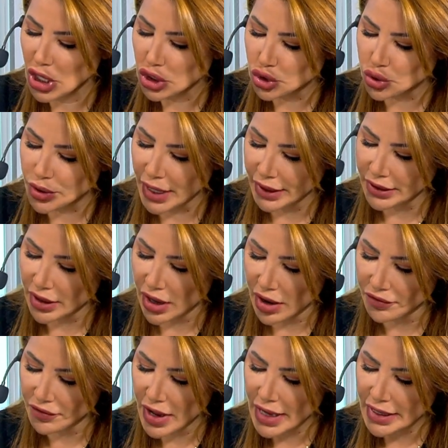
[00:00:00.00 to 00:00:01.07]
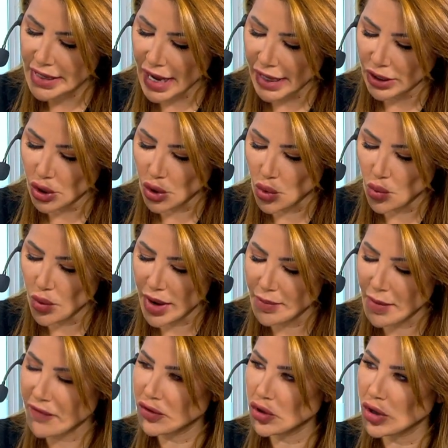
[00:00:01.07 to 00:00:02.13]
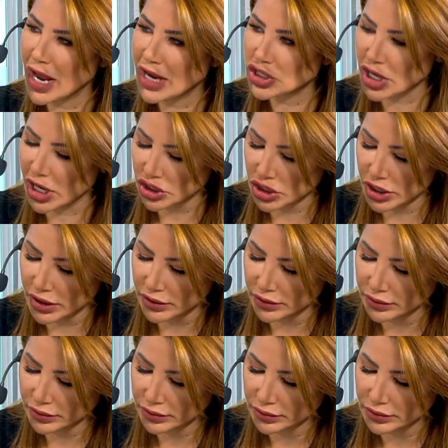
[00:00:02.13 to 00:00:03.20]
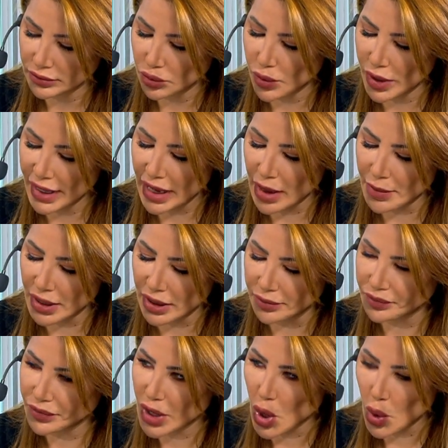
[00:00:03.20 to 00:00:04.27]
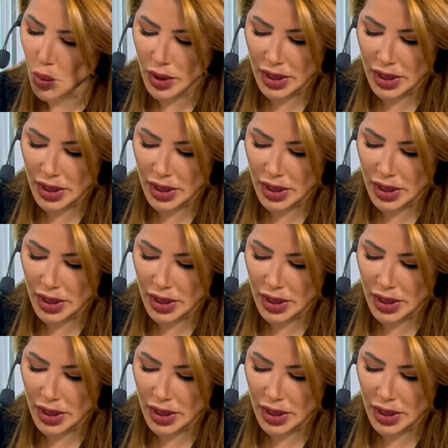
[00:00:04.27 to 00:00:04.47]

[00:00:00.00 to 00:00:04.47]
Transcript: شو يعني رهف يعني هو ما فيه لا شاشه ولا كاميرا أوف.